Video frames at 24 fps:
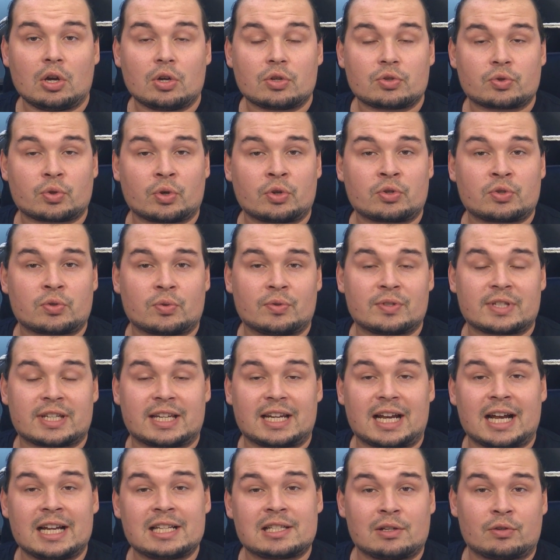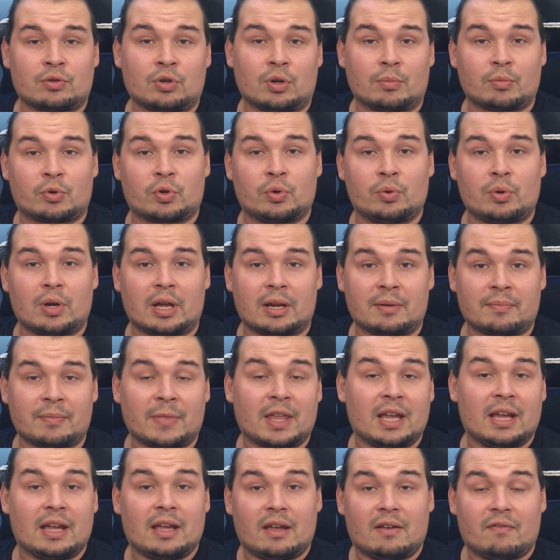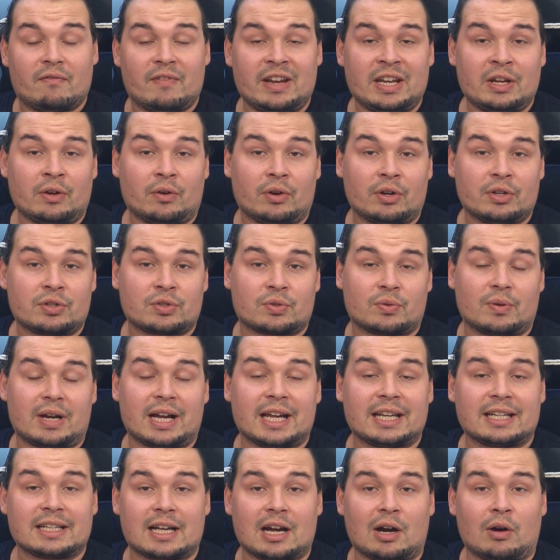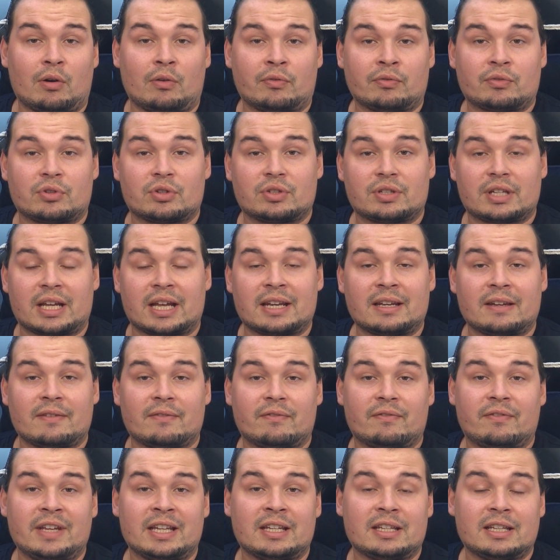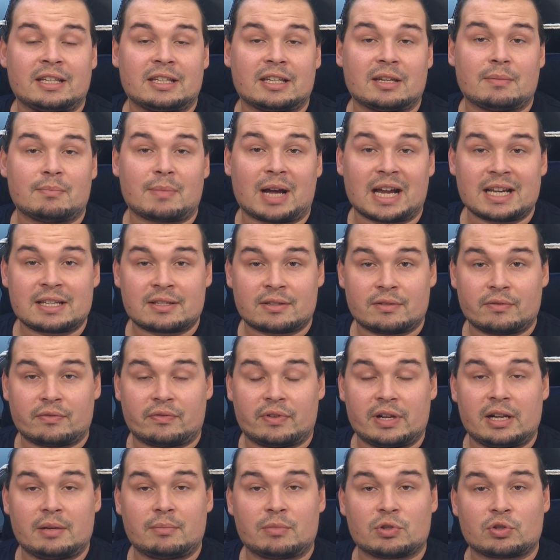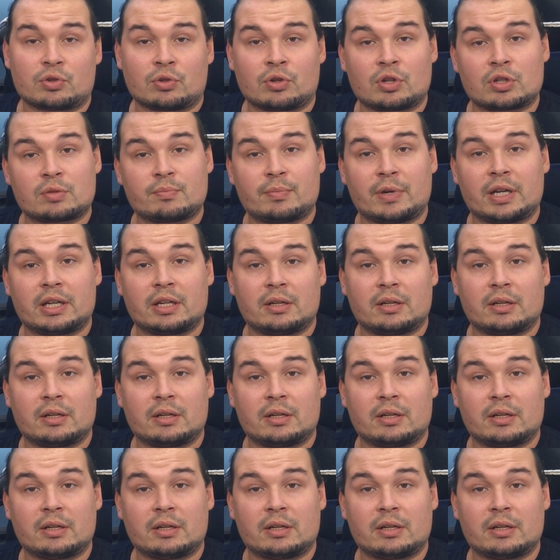Zurück zu unseren Einzelturmkühlern. Wenn ihr euch so einen kauft, dann wird in den meisten Fällen, besonders bei